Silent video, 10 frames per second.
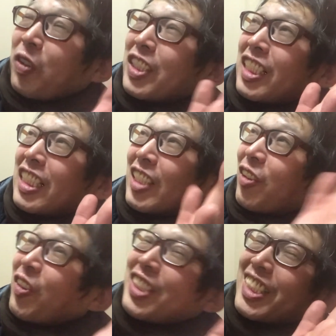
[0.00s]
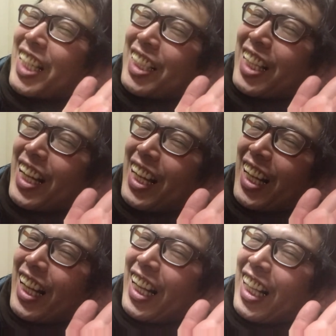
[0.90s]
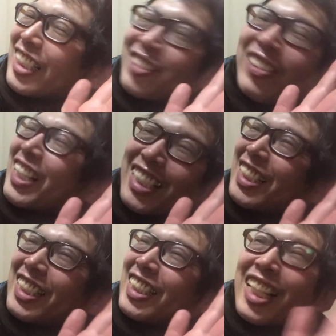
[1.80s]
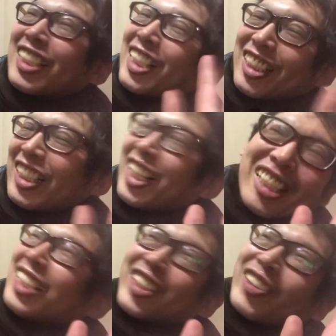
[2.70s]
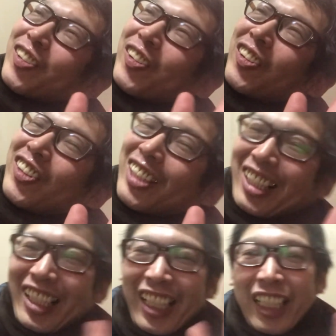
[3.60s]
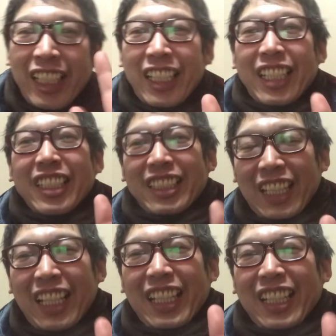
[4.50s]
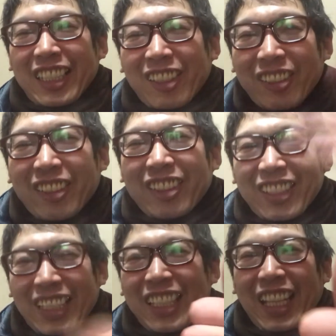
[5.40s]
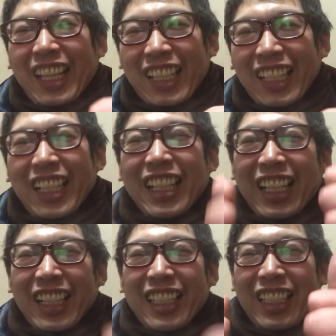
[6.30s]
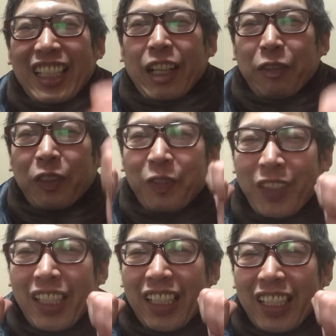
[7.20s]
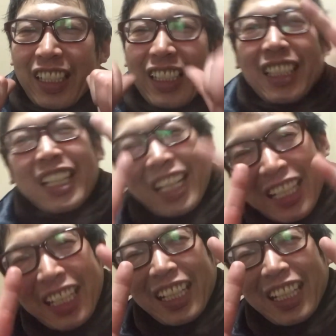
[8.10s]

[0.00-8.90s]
美味しい。美味しかった。素晴らしい。奈々先生、ありがとう。せーの。いいね。I love me. にゃは。